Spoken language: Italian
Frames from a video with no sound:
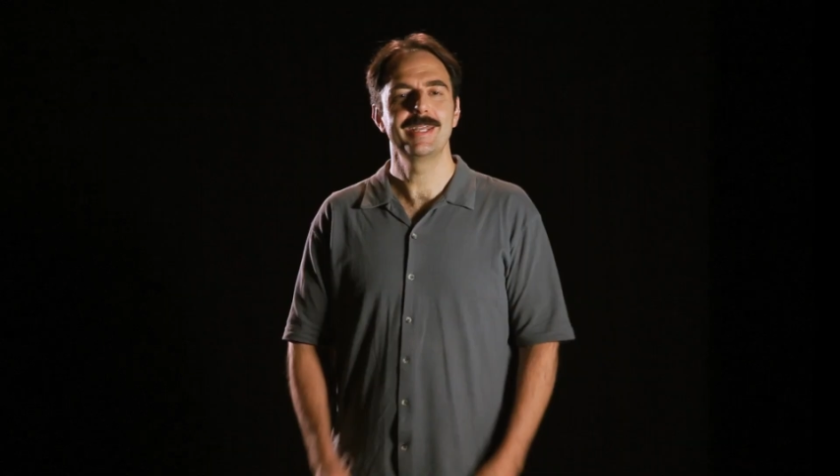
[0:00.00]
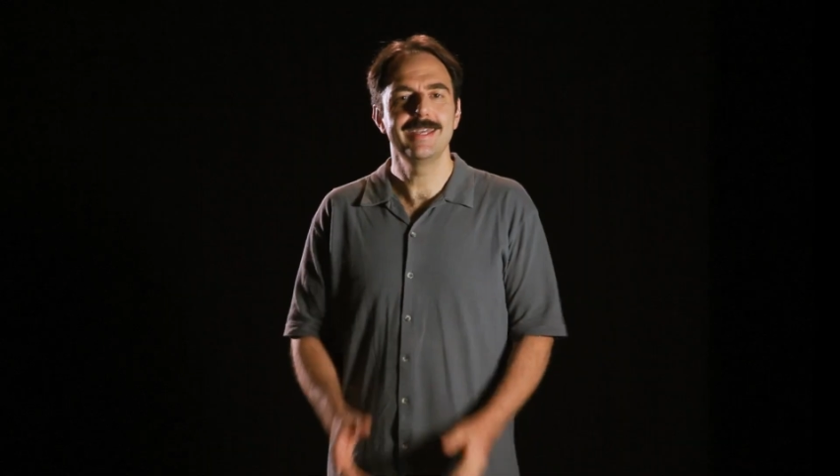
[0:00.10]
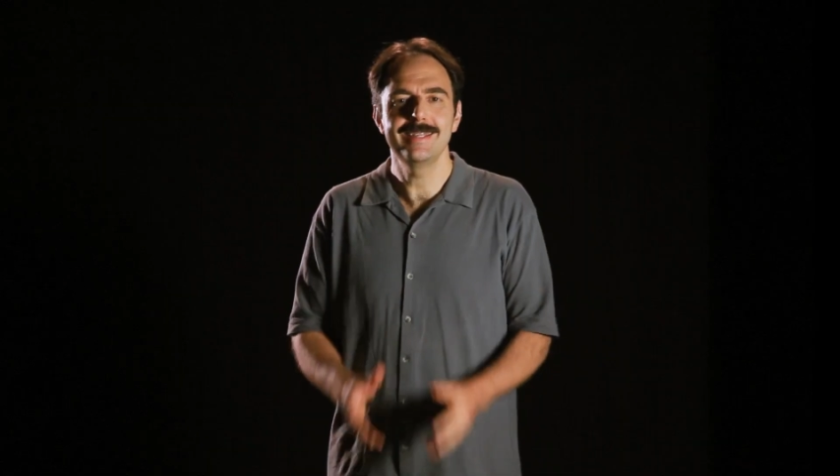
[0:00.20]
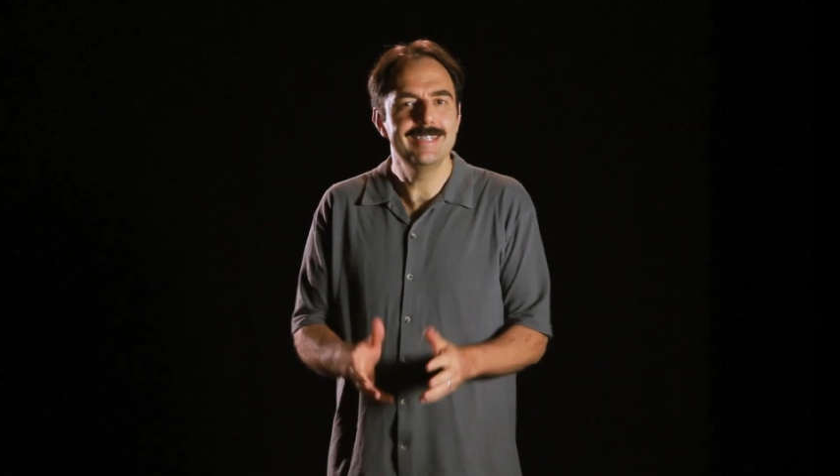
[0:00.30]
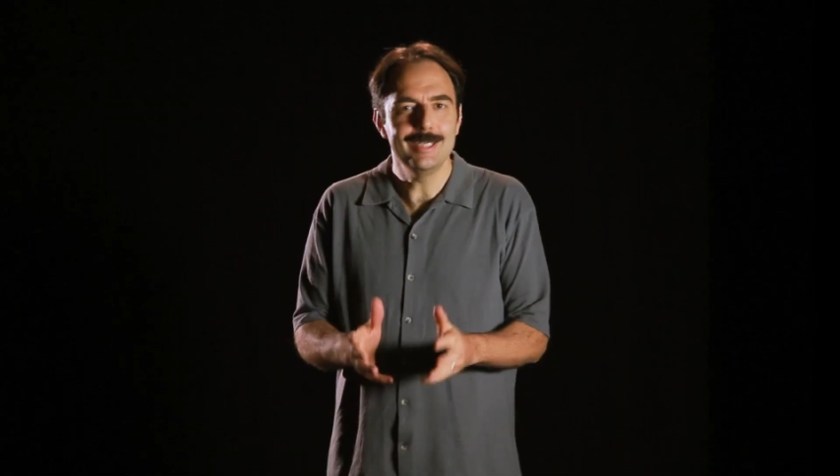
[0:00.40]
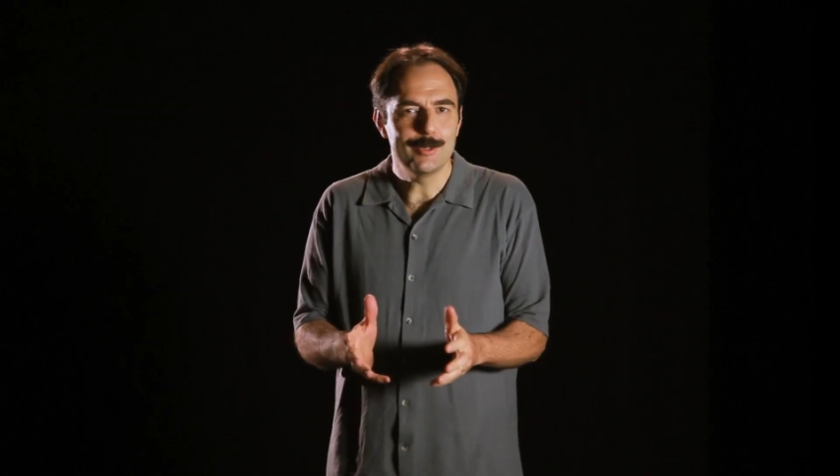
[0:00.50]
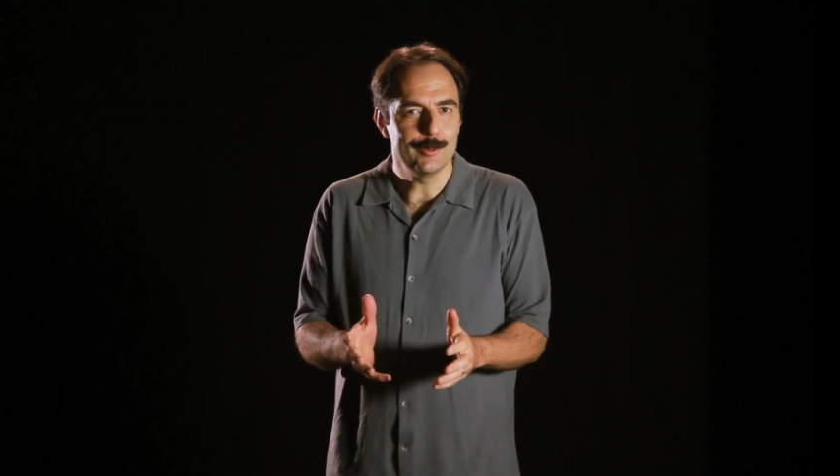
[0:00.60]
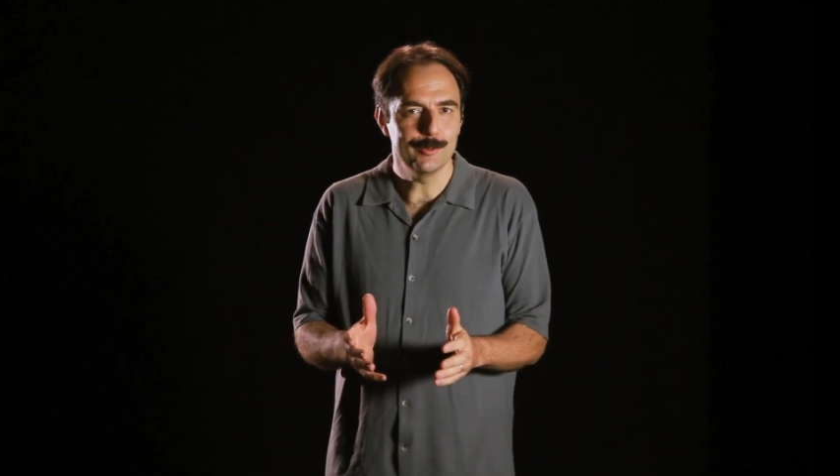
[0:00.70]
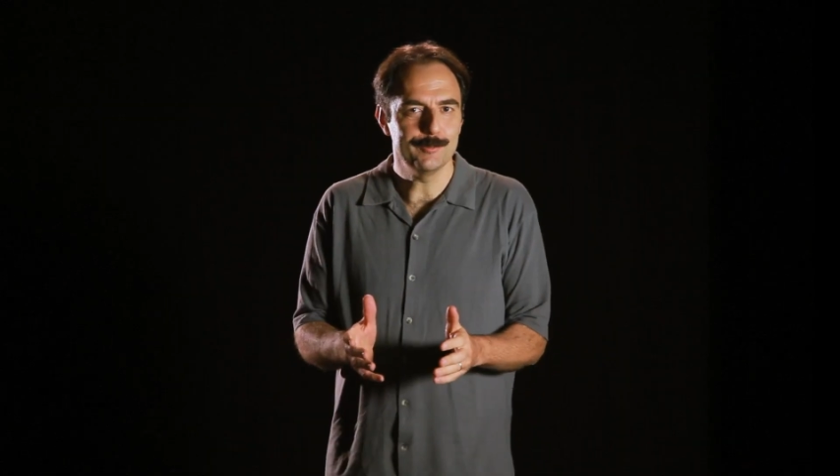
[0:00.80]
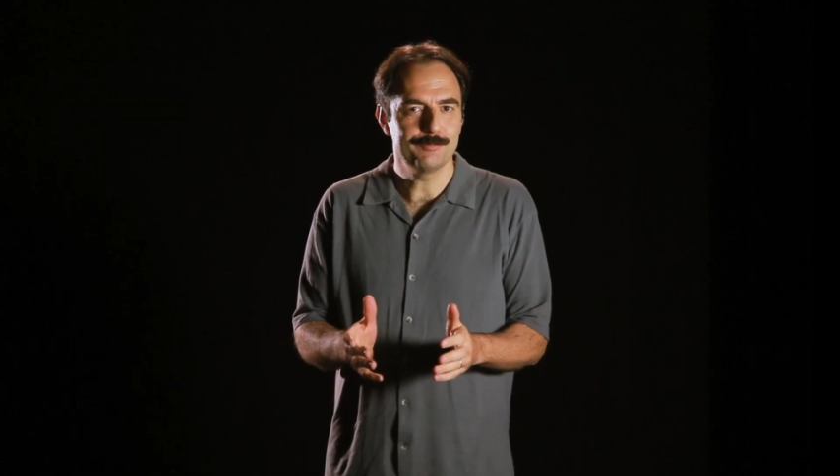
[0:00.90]
Perché
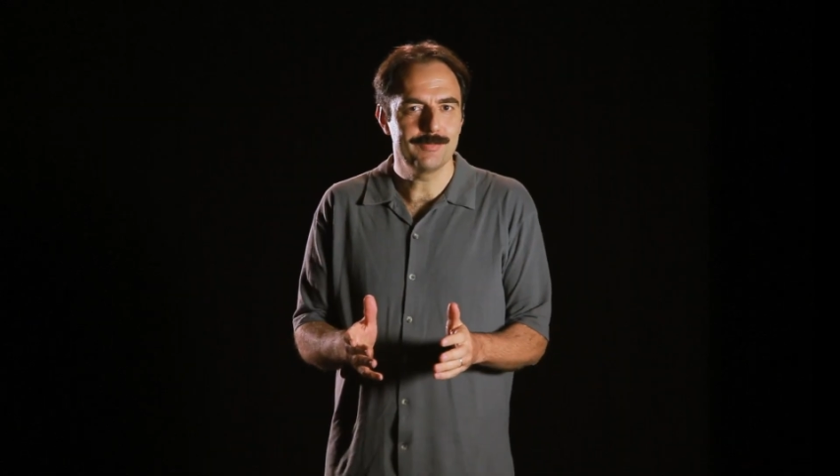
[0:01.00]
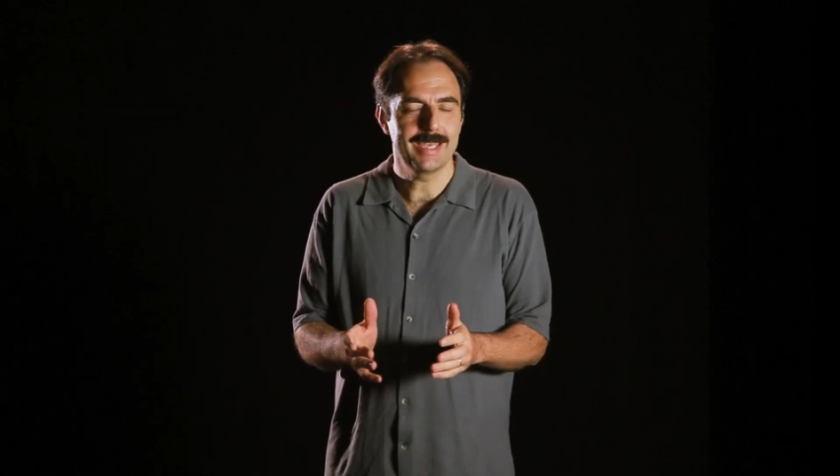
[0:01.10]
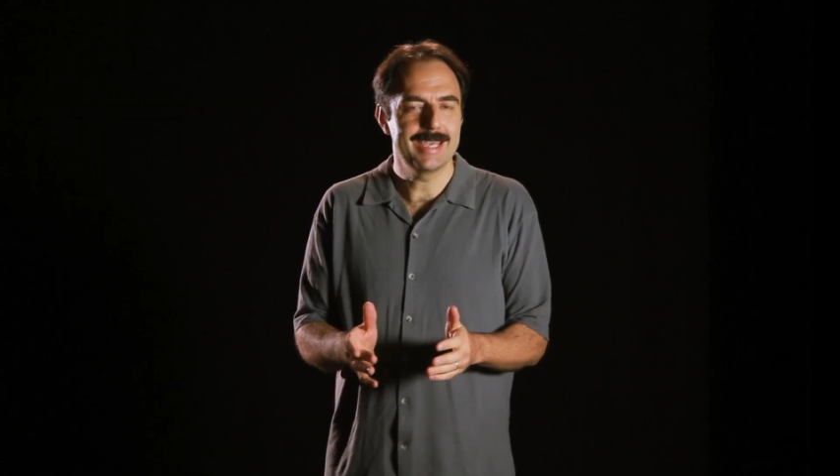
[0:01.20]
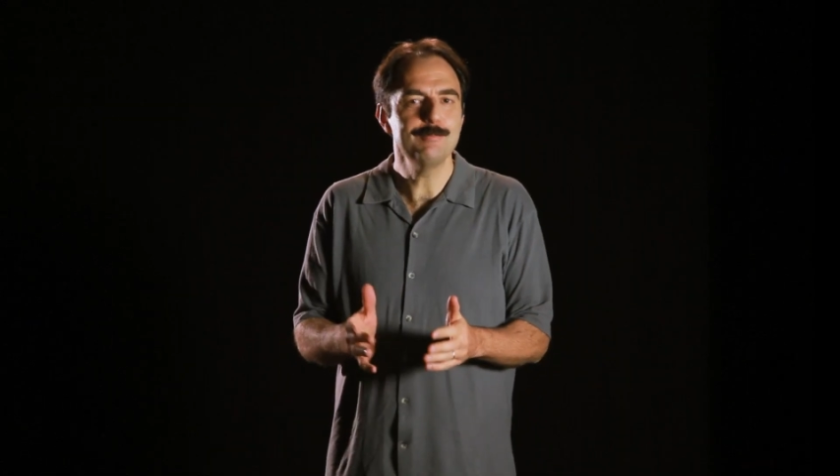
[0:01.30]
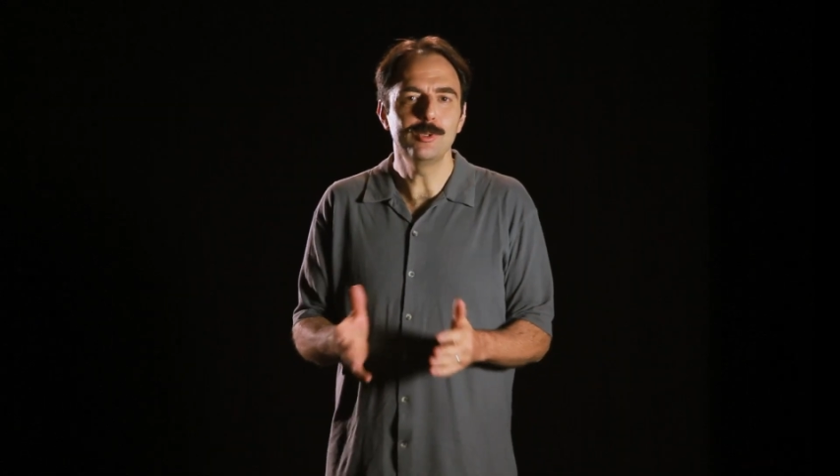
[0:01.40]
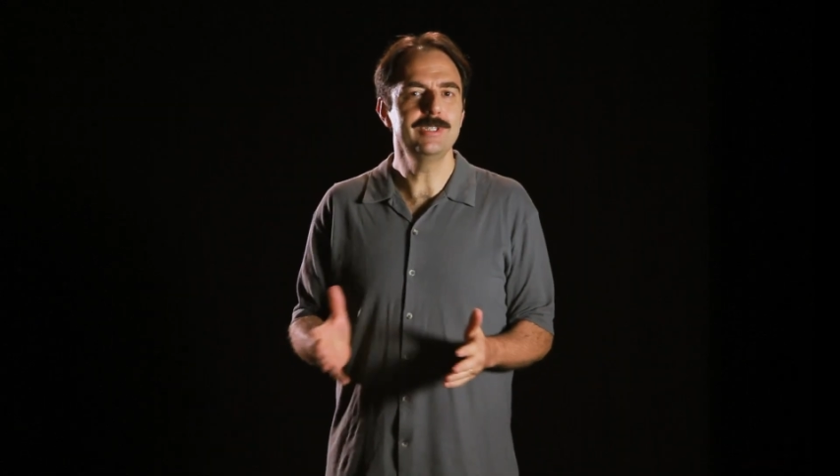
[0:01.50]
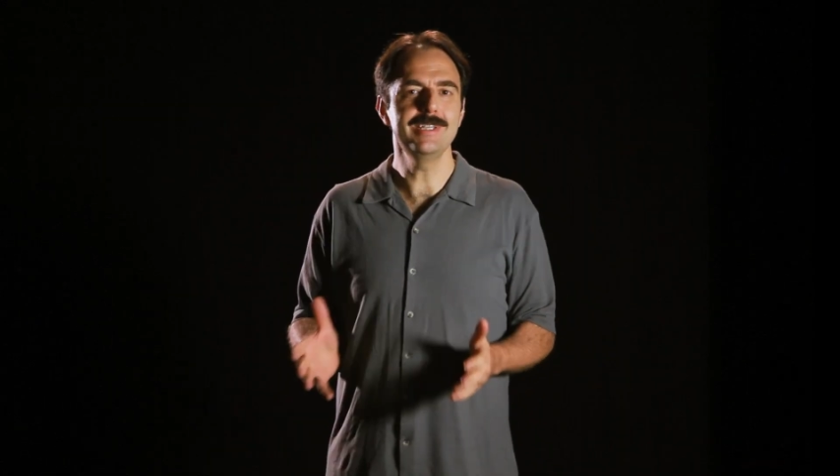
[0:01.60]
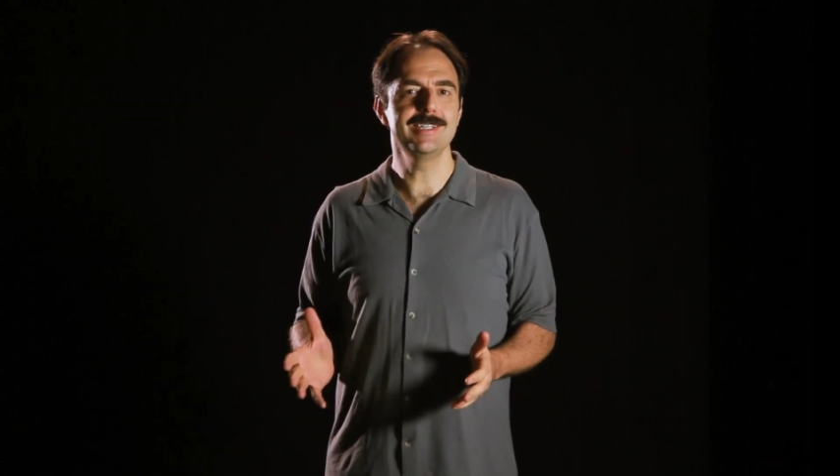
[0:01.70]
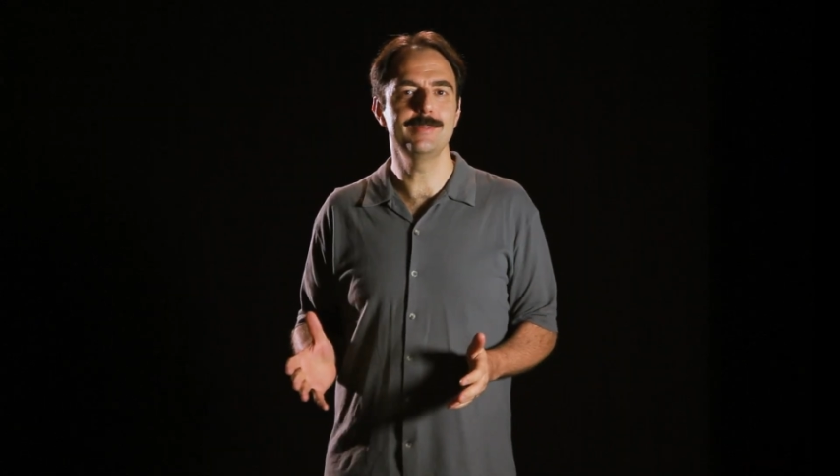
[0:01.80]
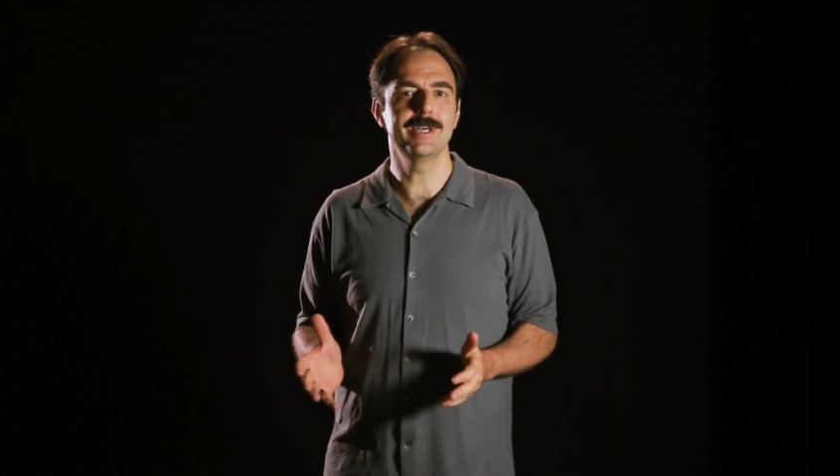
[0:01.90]
dicono che
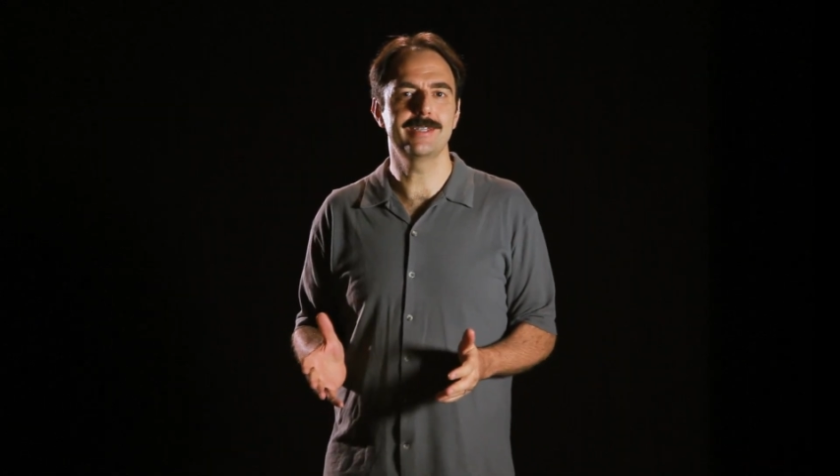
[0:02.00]
moltissimi